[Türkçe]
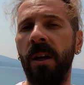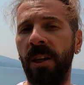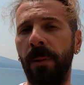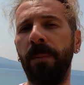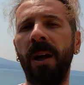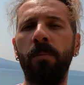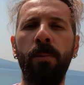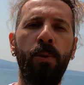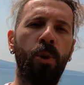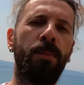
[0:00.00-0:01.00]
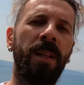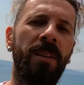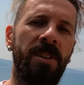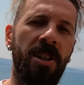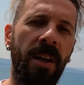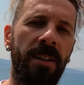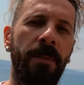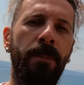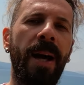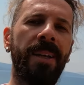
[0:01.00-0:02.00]
Yapılan bu büyük balık
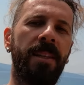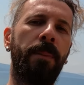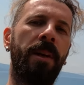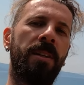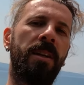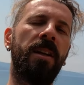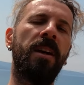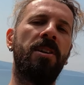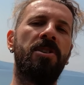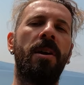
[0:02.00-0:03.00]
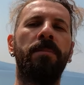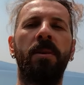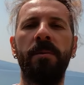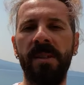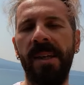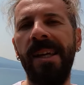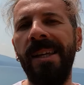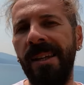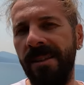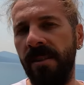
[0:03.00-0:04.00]
ticareti belki de balıklara karşı yaptığımız
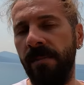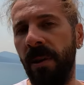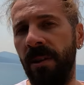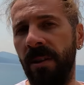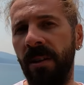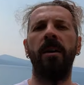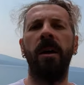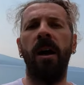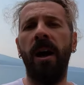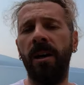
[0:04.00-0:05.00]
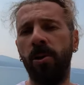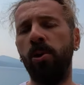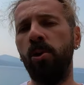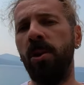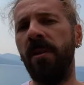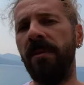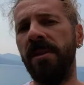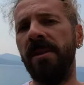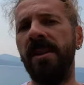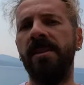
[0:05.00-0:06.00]
ilk istismardı. Anadolu
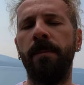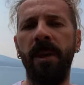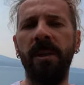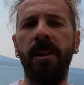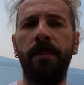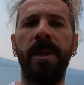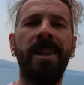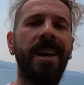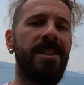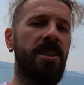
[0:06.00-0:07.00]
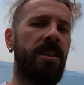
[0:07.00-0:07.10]
coğrafyasında ise balık binlerce